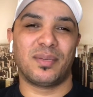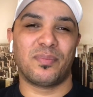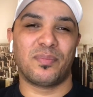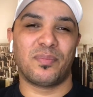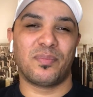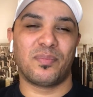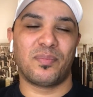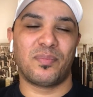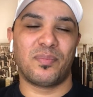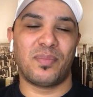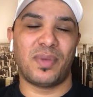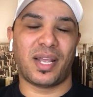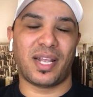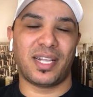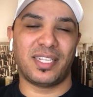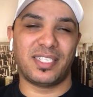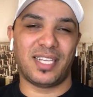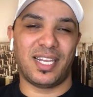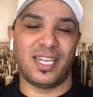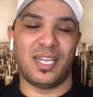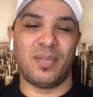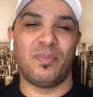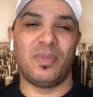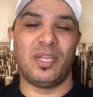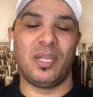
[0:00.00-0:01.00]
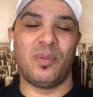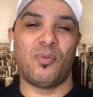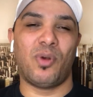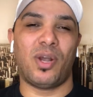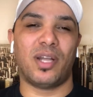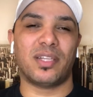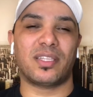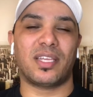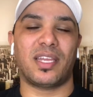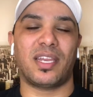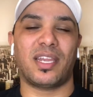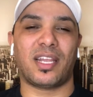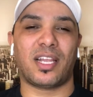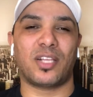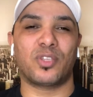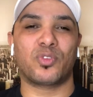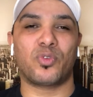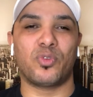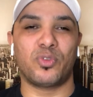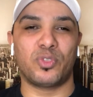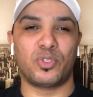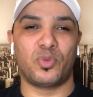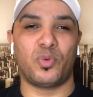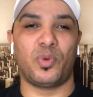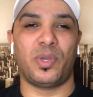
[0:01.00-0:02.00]
باغي نتعلم ليه بواحد الطريقه تكون
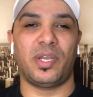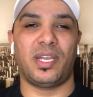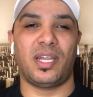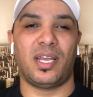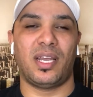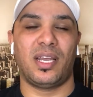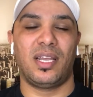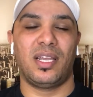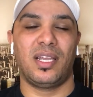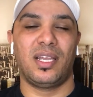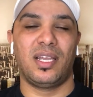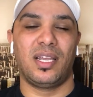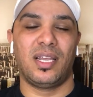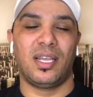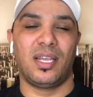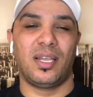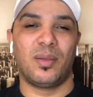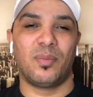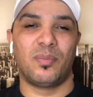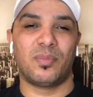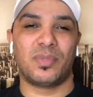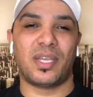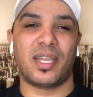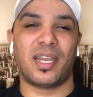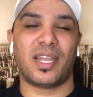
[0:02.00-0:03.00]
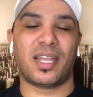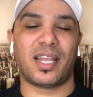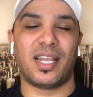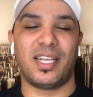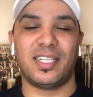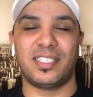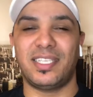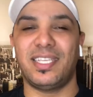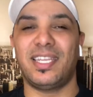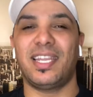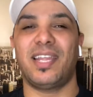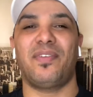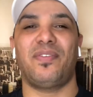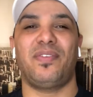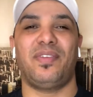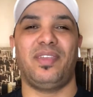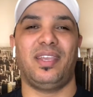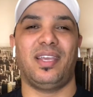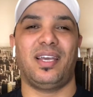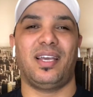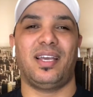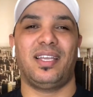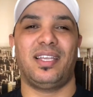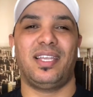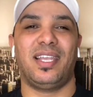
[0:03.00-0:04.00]
زوينه طريقه احترافيه
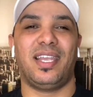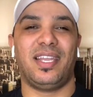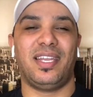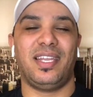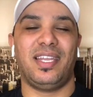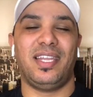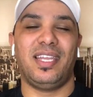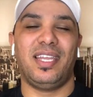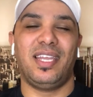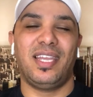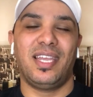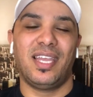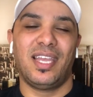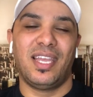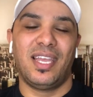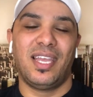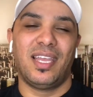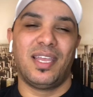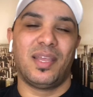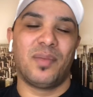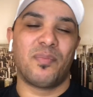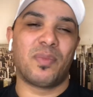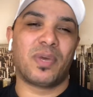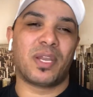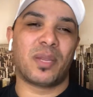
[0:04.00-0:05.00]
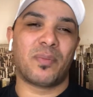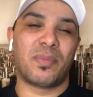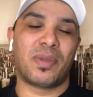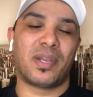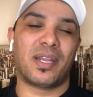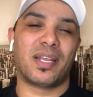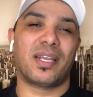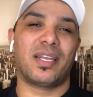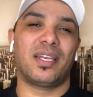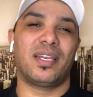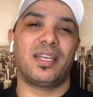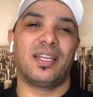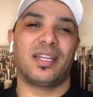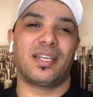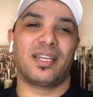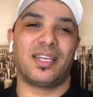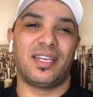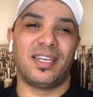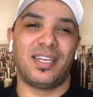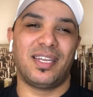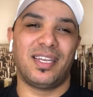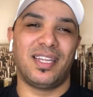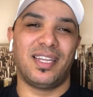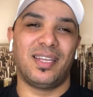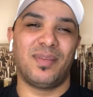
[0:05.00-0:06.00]
يعني مره مره كان
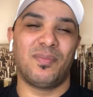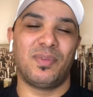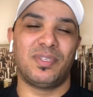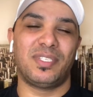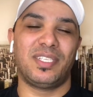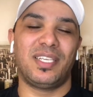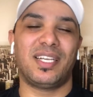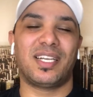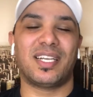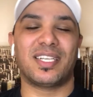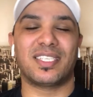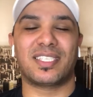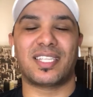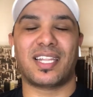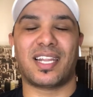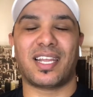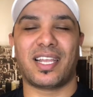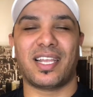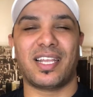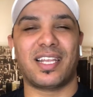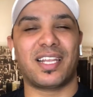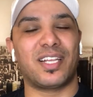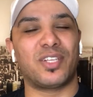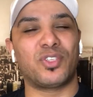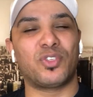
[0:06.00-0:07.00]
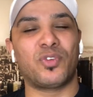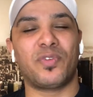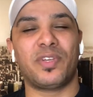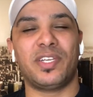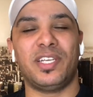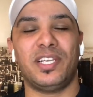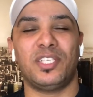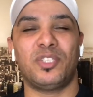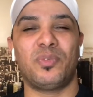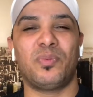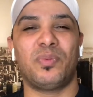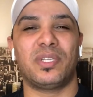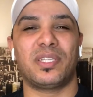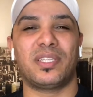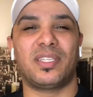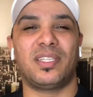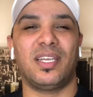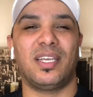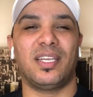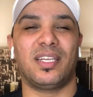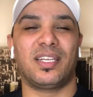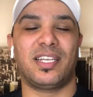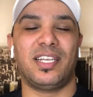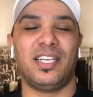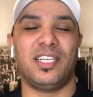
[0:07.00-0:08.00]
كان ماشي كنسرق غير كنشوف كيعجبني
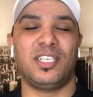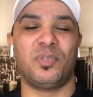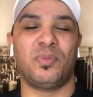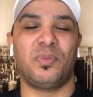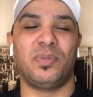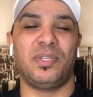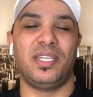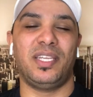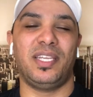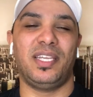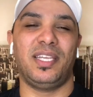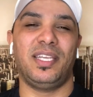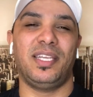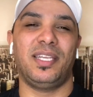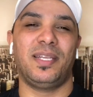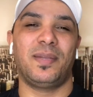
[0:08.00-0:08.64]
كيعجبني